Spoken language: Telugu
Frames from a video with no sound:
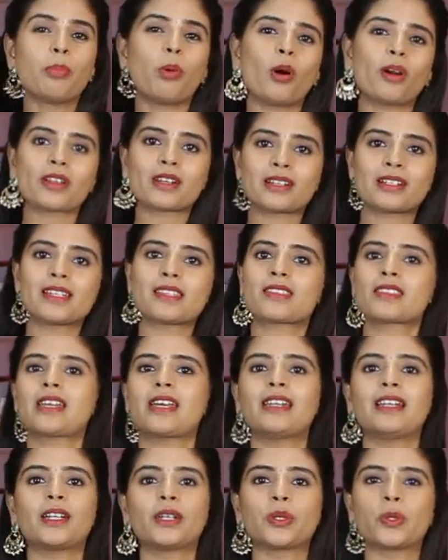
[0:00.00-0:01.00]
బార్డర్లెస్
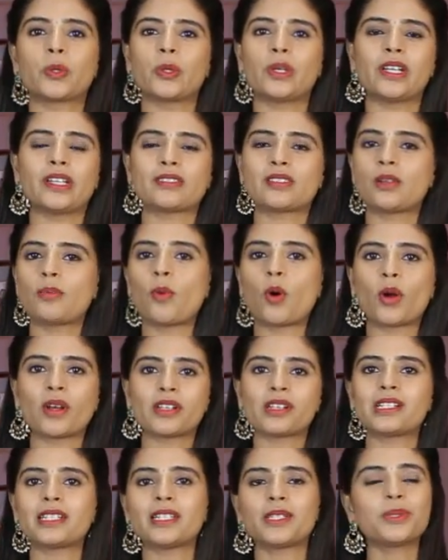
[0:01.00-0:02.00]
స్టైల్ అనుకోండి అసలు
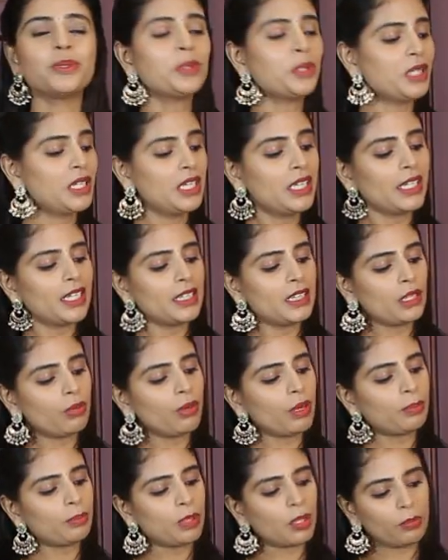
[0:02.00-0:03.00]
బార్డర్ లేదు కింద
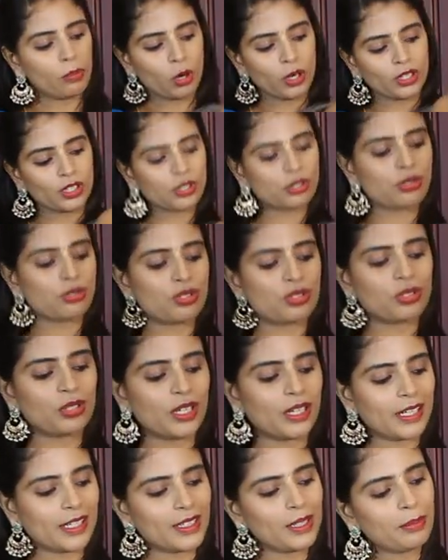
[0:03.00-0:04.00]
వైపున బార్డర్
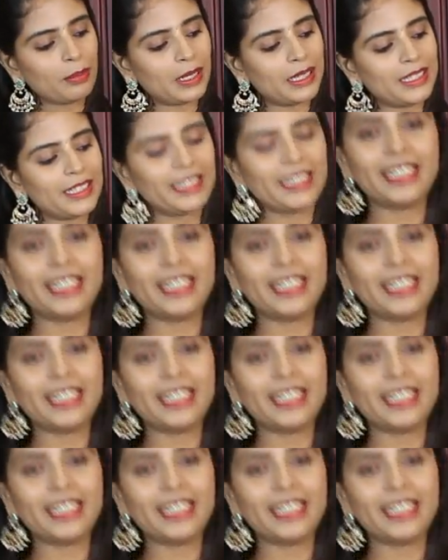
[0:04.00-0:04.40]
చూస్తున్నారు కదా మళ్ళీ